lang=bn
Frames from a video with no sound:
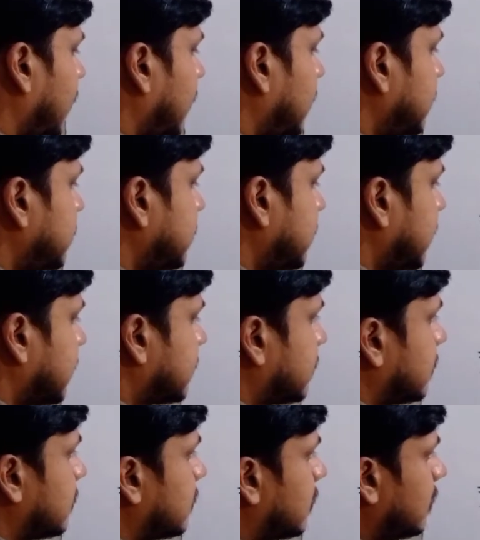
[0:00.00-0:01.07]
মাইনাস সিক্স
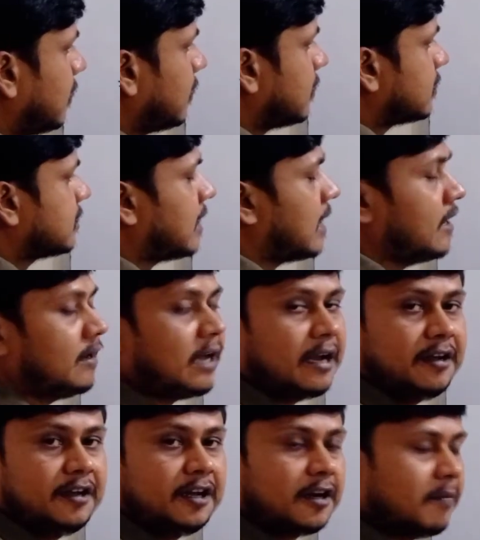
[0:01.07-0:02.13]
সাইন
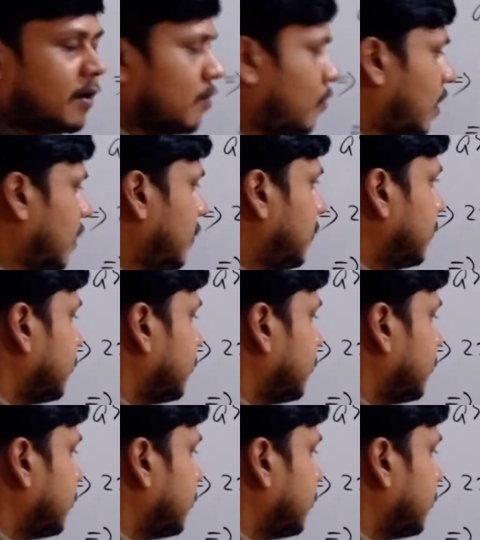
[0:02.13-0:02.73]
নাইনটি ডিগ্রি মান ওয়ান